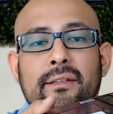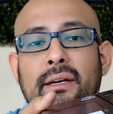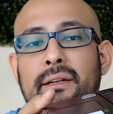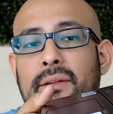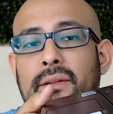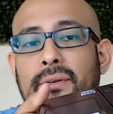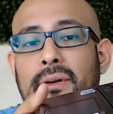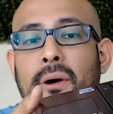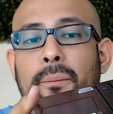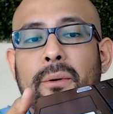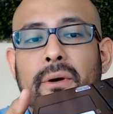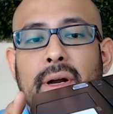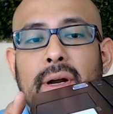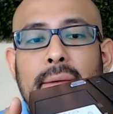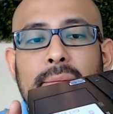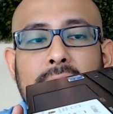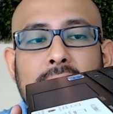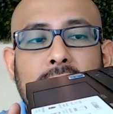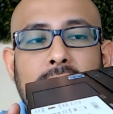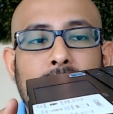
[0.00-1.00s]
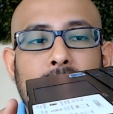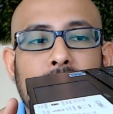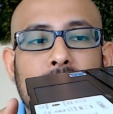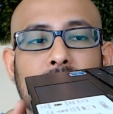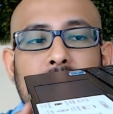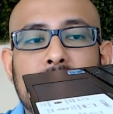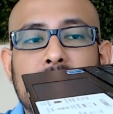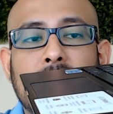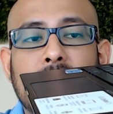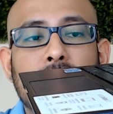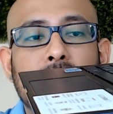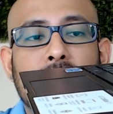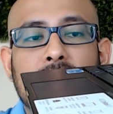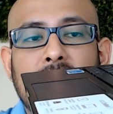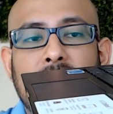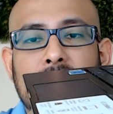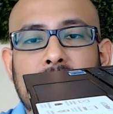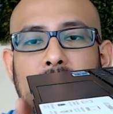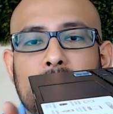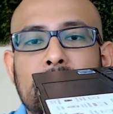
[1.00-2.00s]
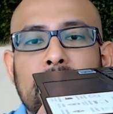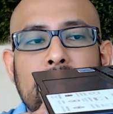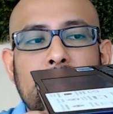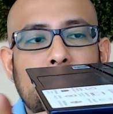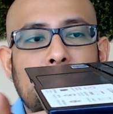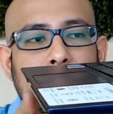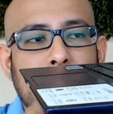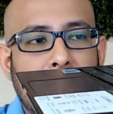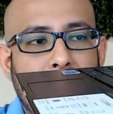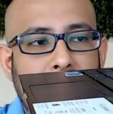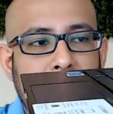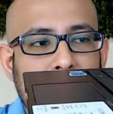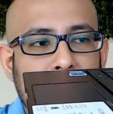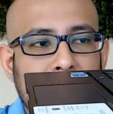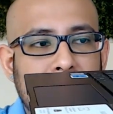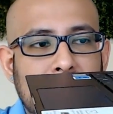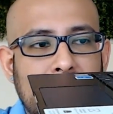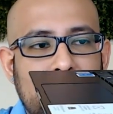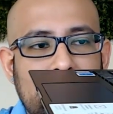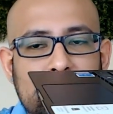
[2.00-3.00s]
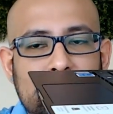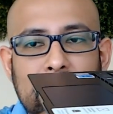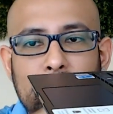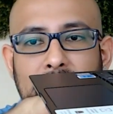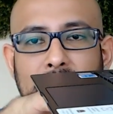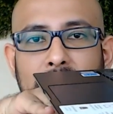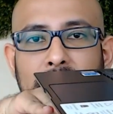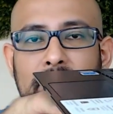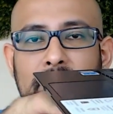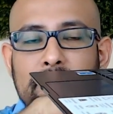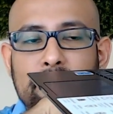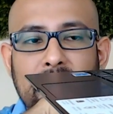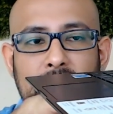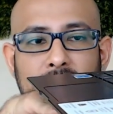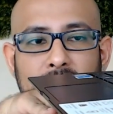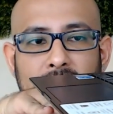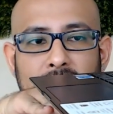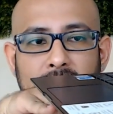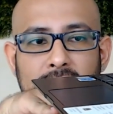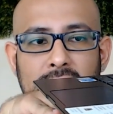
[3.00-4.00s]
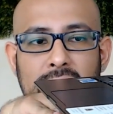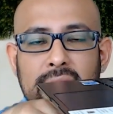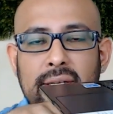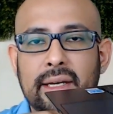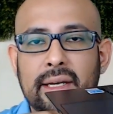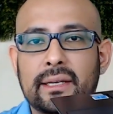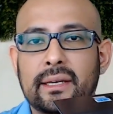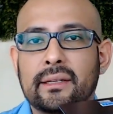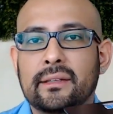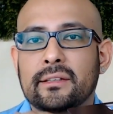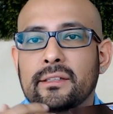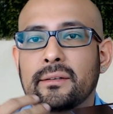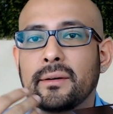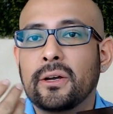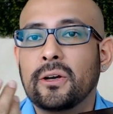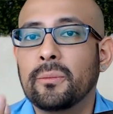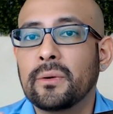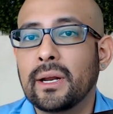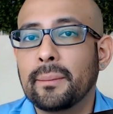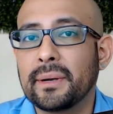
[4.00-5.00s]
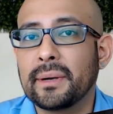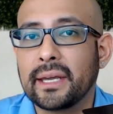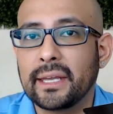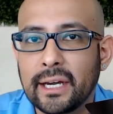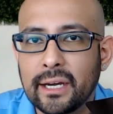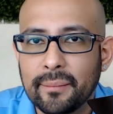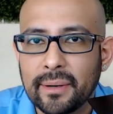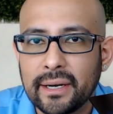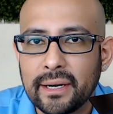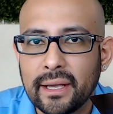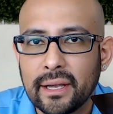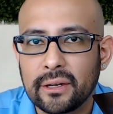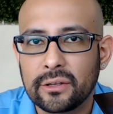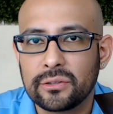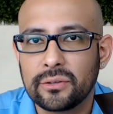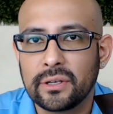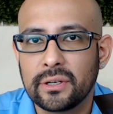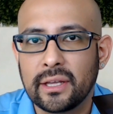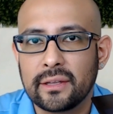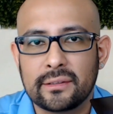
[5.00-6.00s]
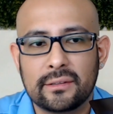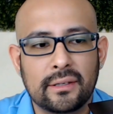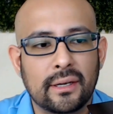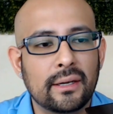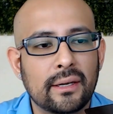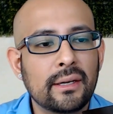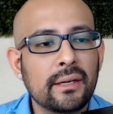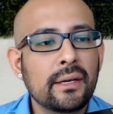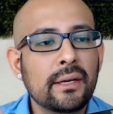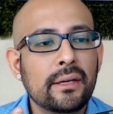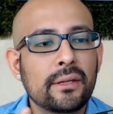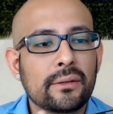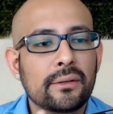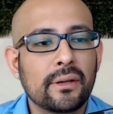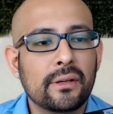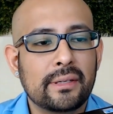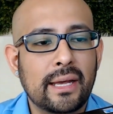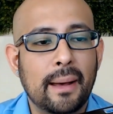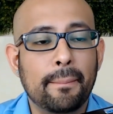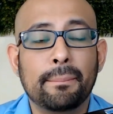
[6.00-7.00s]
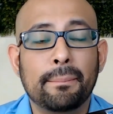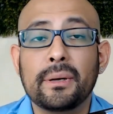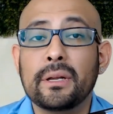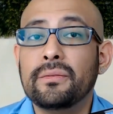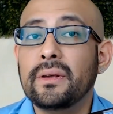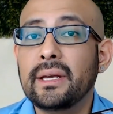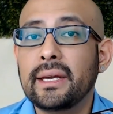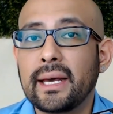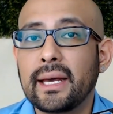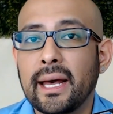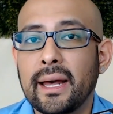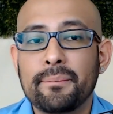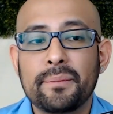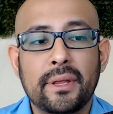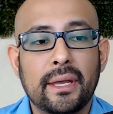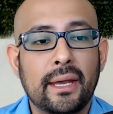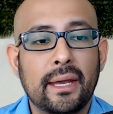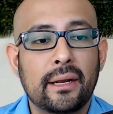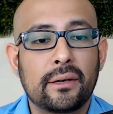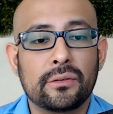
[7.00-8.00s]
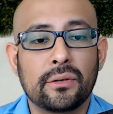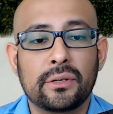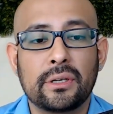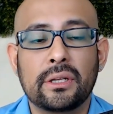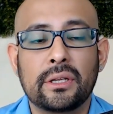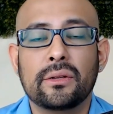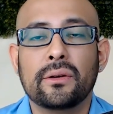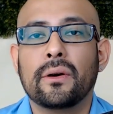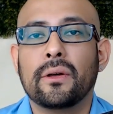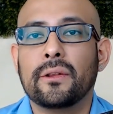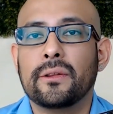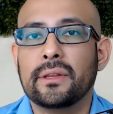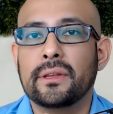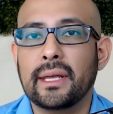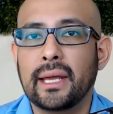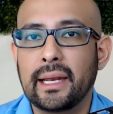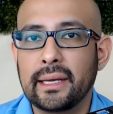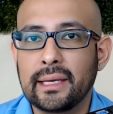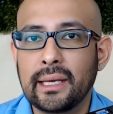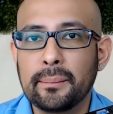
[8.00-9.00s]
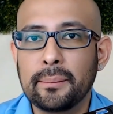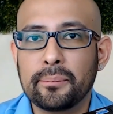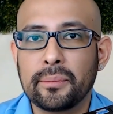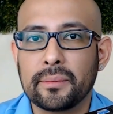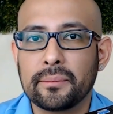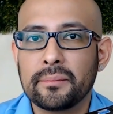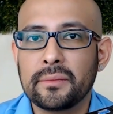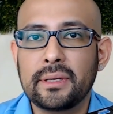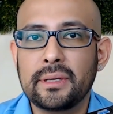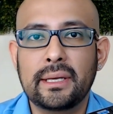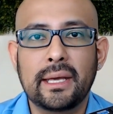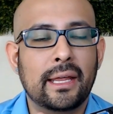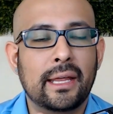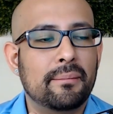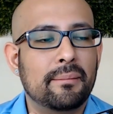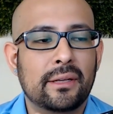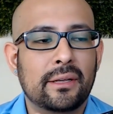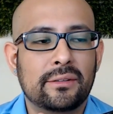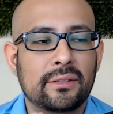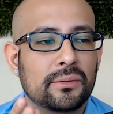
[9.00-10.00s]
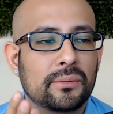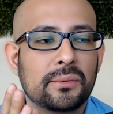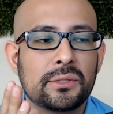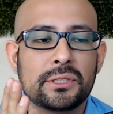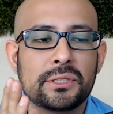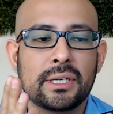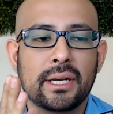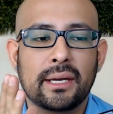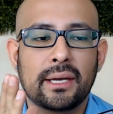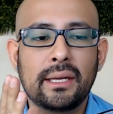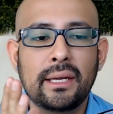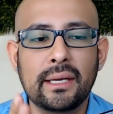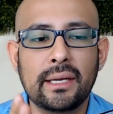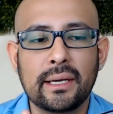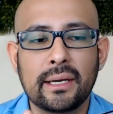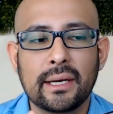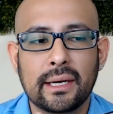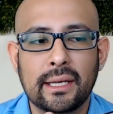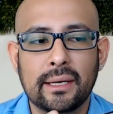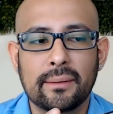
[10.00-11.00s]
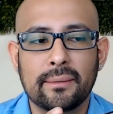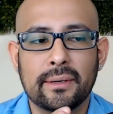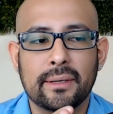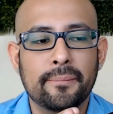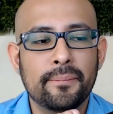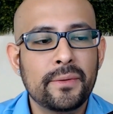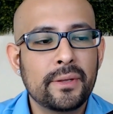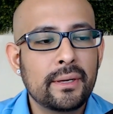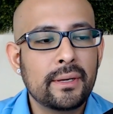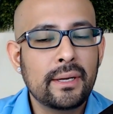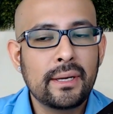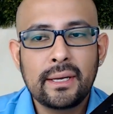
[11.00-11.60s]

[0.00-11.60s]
Es certificado por Harman Kardon. Entonces, ¿qué sucede? Este, este pequeño espacio que existe aquí te sirve como una pequeña cámara de resonancia. Entonces, amplifica el sonido del equipo y además se escucha increíble.